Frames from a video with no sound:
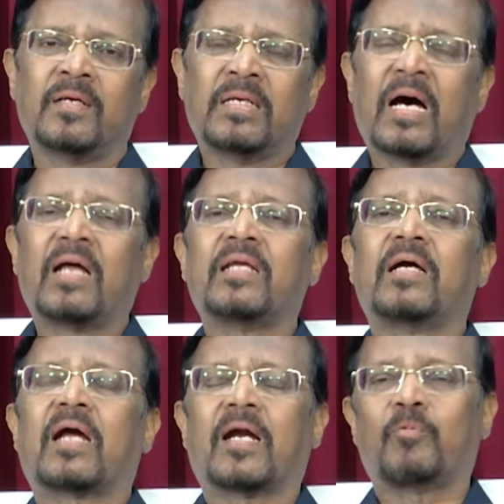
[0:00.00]
யார்
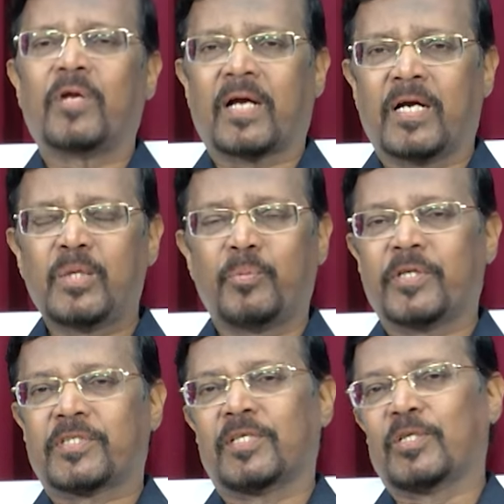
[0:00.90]
யார் கடவுளை
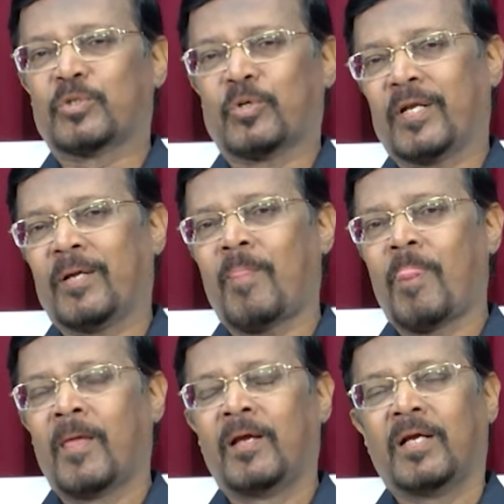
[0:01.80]
கண்டுபிடிச்சதுன்னு சொன்னேன்
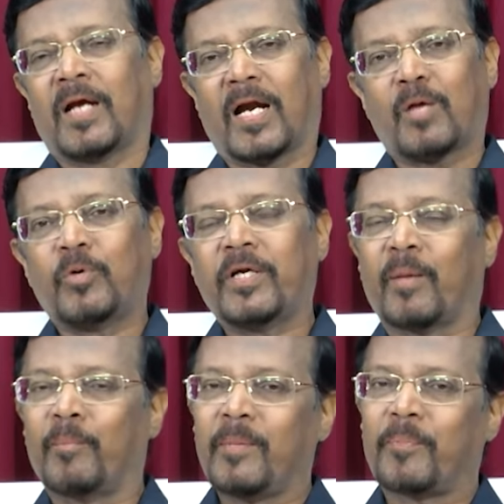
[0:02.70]
கடவுள்
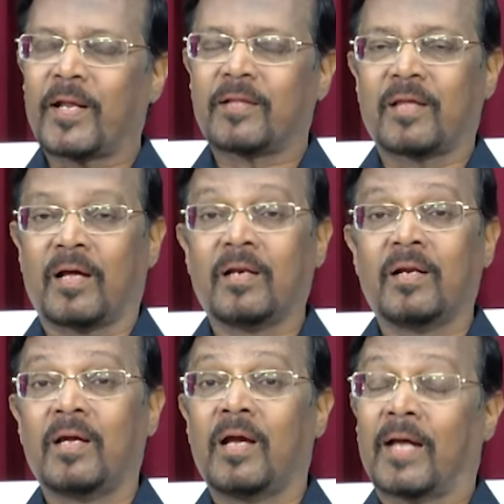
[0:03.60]
நம்மை படைத்தால்
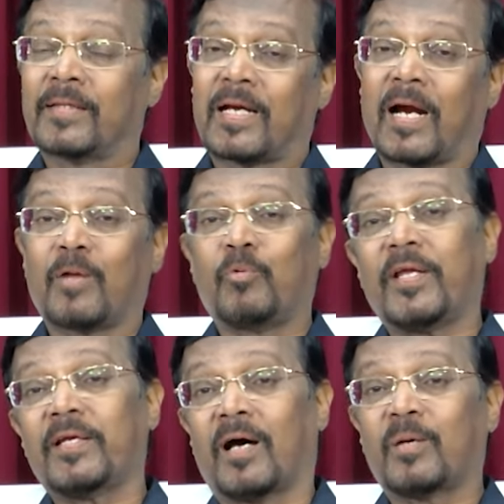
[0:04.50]
அந்த கடவுளை
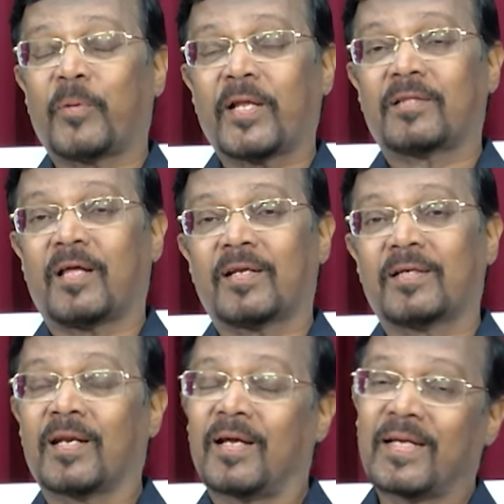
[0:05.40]
யார் படைத்தார்
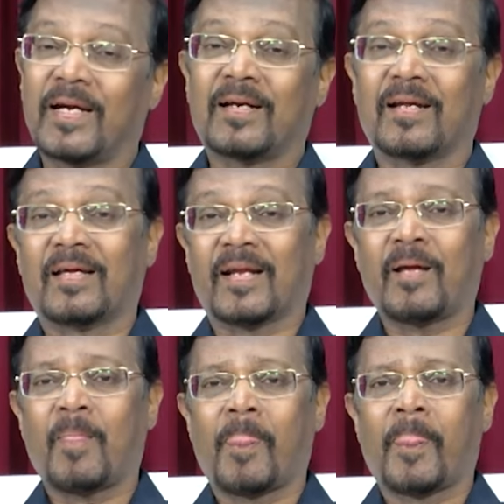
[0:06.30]
என்றெல்லாம் கேட்டிருக்கிறேன்
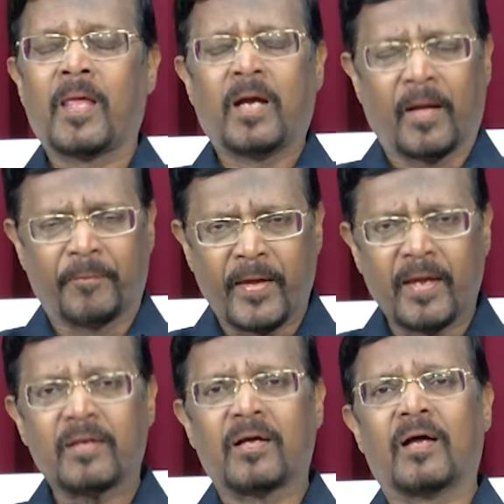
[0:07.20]
அதே
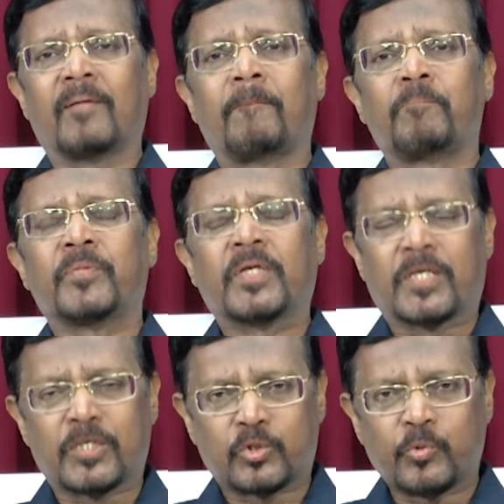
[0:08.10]
நான்
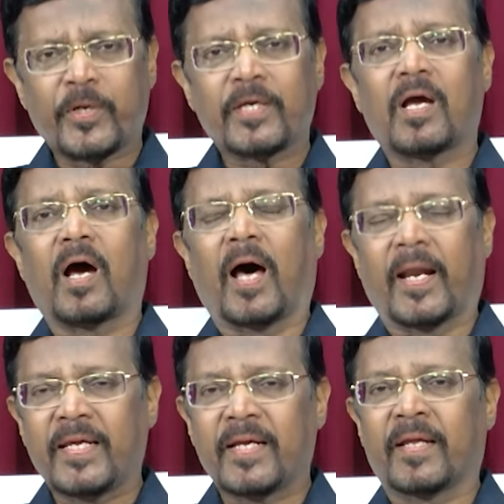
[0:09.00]
கிறிஸ்துவை
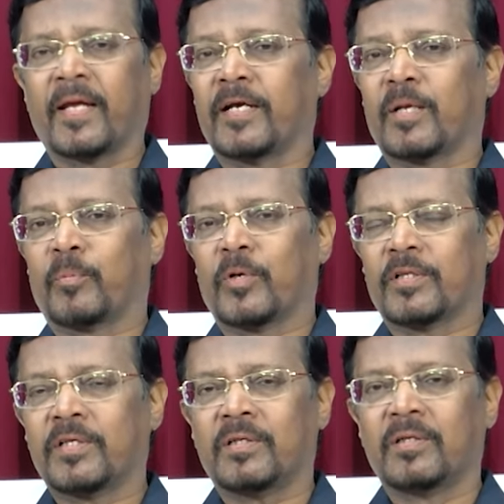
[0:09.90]
அறிய நேரிட்ட
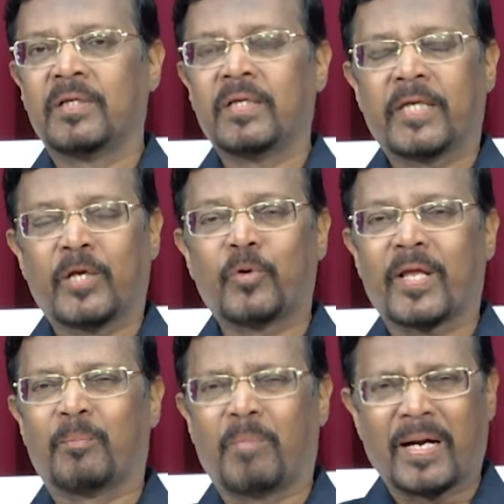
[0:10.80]
பொழுது என்னுடைய
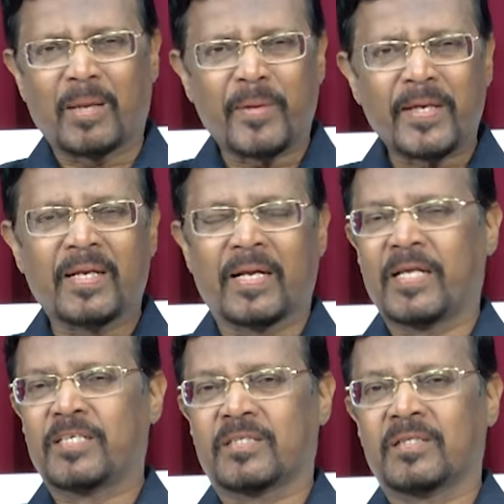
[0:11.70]
மடமையை
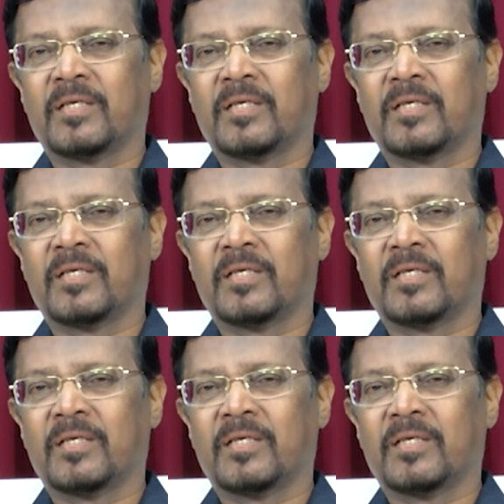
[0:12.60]
நினைச்சு